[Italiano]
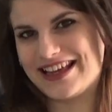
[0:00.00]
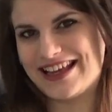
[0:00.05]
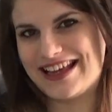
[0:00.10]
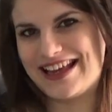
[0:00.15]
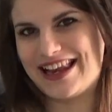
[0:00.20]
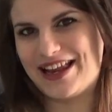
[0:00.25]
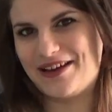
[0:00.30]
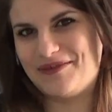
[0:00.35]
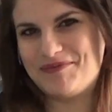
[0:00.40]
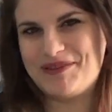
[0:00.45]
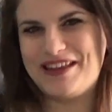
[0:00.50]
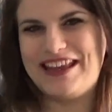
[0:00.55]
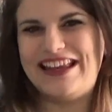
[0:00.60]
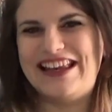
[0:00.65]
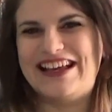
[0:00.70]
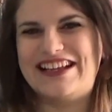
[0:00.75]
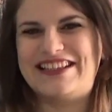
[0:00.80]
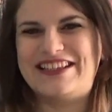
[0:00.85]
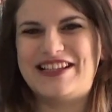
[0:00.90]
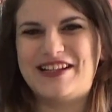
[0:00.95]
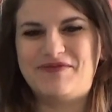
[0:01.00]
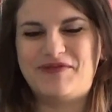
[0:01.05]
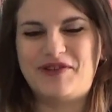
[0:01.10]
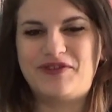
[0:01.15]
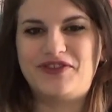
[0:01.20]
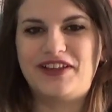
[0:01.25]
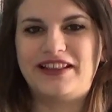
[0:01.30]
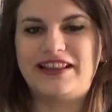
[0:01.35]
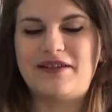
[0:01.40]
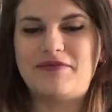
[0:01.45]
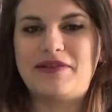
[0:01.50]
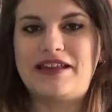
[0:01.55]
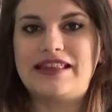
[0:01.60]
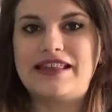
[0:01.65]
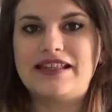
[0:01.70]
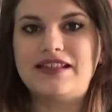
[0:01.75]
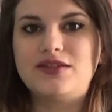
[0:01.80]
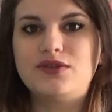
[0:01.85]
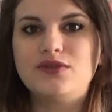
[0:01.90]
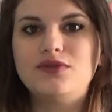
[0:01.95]
che la pila stia
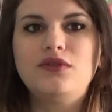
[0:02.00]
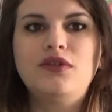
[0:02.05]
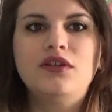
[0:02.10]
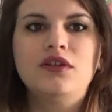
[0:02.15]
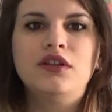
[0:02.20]
perfettamente su.